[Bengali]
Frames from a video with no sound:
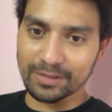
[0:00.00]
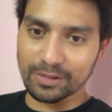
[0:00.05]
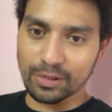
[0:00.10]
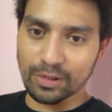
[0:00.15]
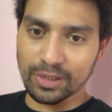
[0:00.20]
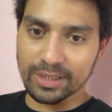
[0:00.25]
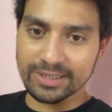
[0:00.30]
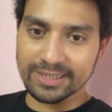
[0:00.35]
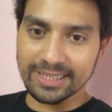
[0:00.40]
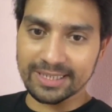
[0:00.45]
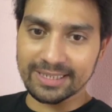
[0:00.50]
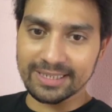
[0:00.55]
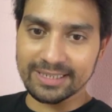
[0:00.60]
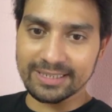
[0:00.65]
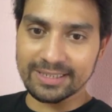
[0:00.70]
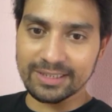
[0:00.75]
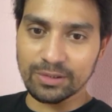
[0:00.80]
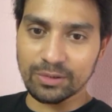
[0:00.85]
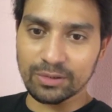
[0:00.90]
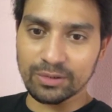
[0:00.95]
রয়
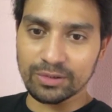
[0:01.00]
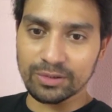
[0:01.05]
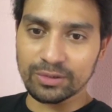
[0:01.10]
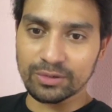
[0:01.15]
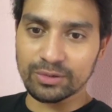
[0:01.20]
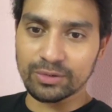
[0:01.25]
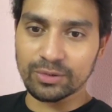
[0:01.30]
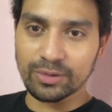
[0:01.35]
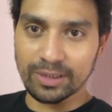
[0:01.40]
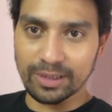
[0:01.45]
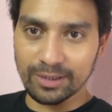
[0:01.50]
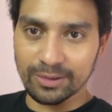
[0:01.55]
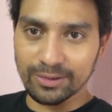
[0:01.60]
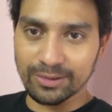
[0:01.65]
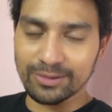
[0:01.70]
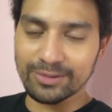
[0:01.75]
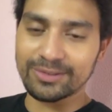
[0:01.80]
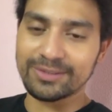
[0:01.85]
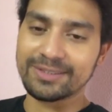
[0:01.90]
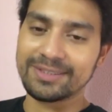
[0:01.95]
চ্যাটার্জি অনিরুদ্ধ হ্যালো
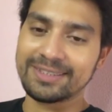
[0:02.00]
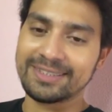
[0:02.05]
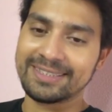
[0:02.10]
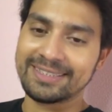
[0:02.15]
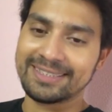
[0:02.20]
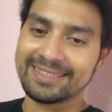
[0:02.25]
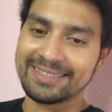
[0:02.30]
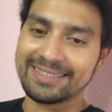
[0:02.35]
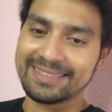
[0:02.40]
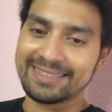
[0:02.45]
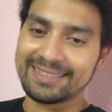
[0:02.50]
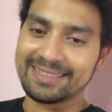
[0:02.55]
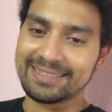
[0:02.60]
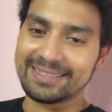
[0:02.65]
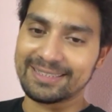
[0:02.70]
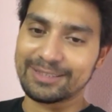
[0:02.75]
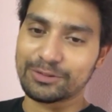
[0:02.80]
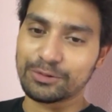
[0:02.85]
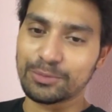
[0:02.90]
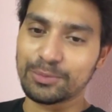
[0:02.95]

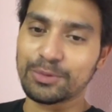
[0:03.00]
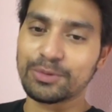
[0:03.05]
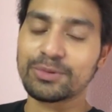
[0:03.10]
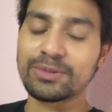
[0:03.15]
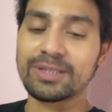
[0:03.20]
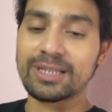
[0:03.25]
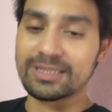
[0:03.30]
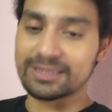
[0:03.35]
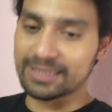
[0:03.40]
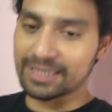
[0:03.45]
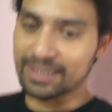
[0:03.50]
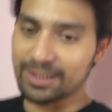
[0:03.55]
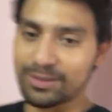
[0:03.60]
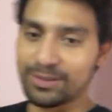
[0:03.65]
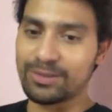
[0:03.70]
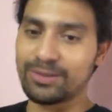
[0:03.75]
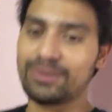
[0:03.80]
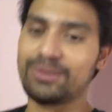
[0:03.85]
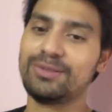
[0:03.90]
সুব্রত দাস হ্যালো